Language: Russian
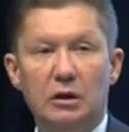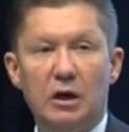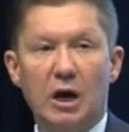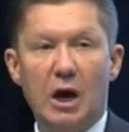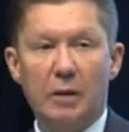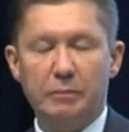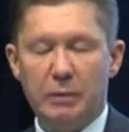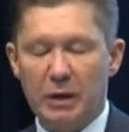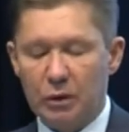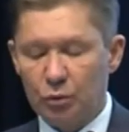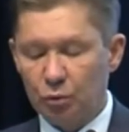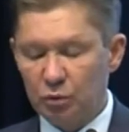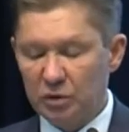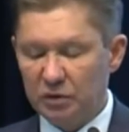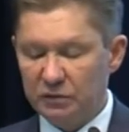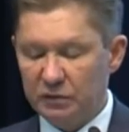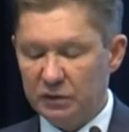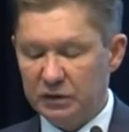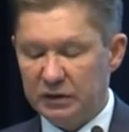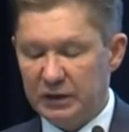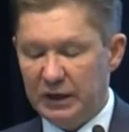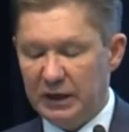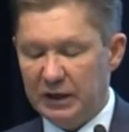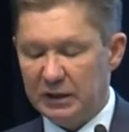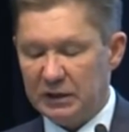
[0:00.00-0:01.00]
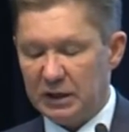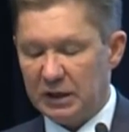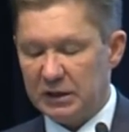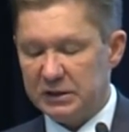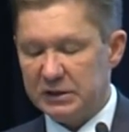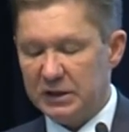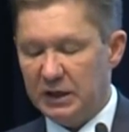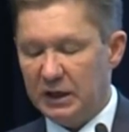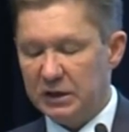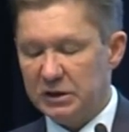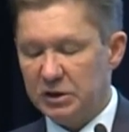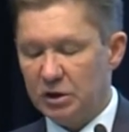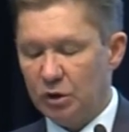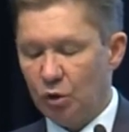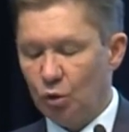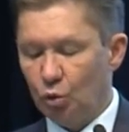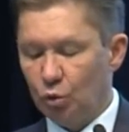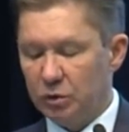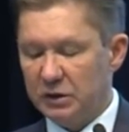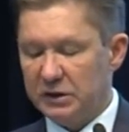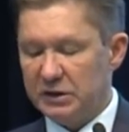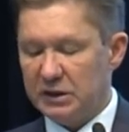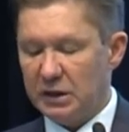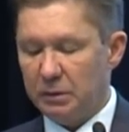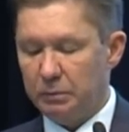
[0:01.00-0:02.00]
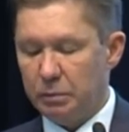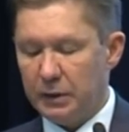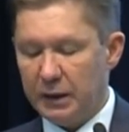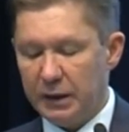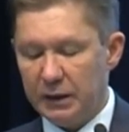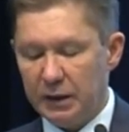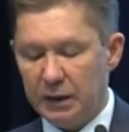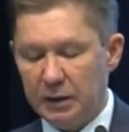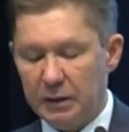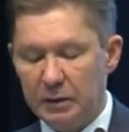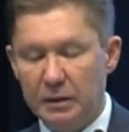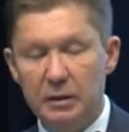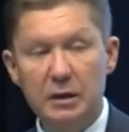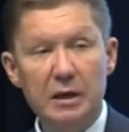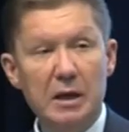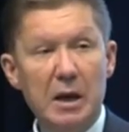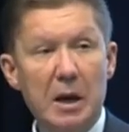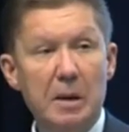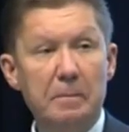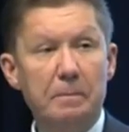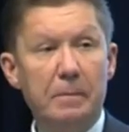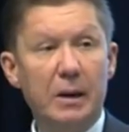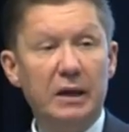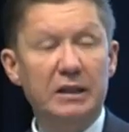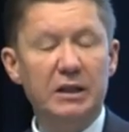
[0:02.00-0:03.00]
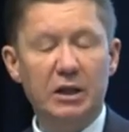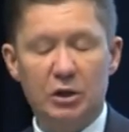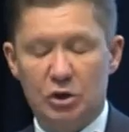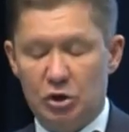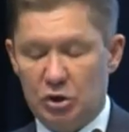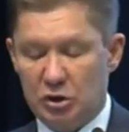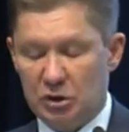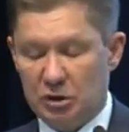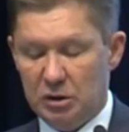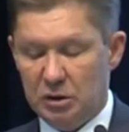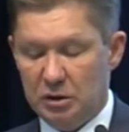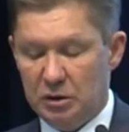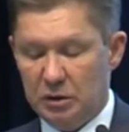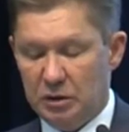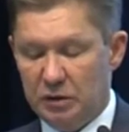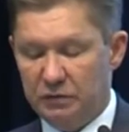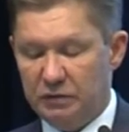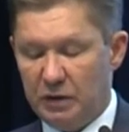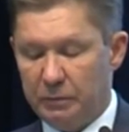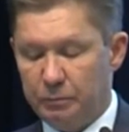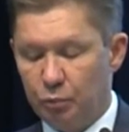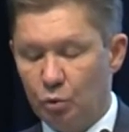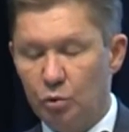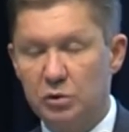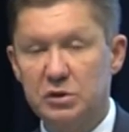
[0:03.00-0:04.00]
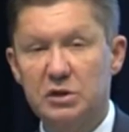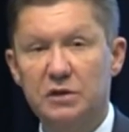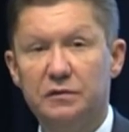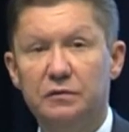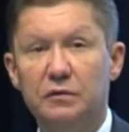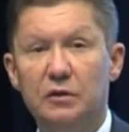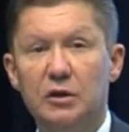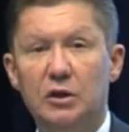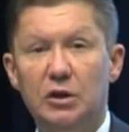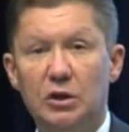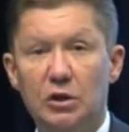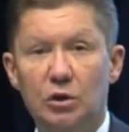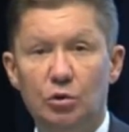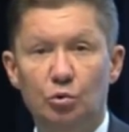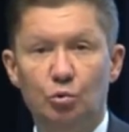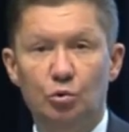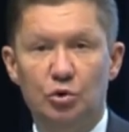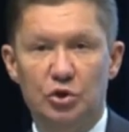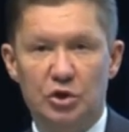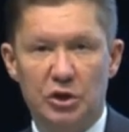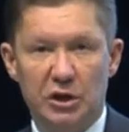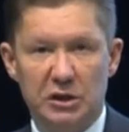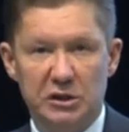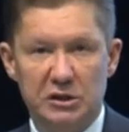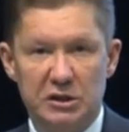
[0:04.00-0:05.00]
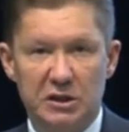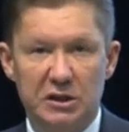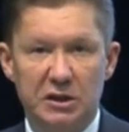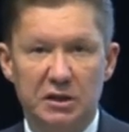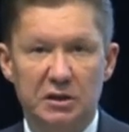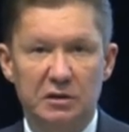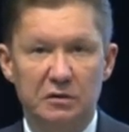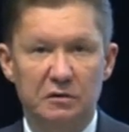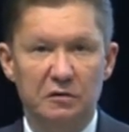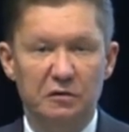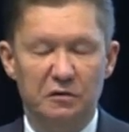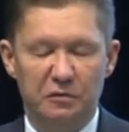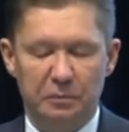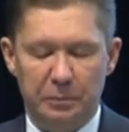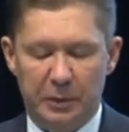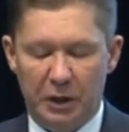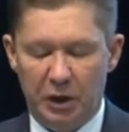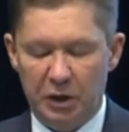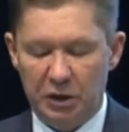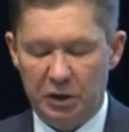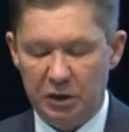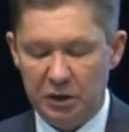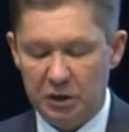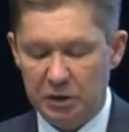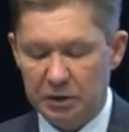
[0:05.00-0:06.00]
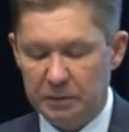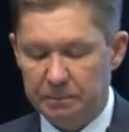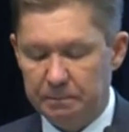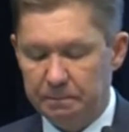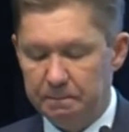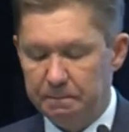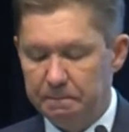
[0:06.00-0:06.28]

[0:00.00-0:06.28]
оборудованных для трансляции хода собраний, подачи вопросов и участия в прениях.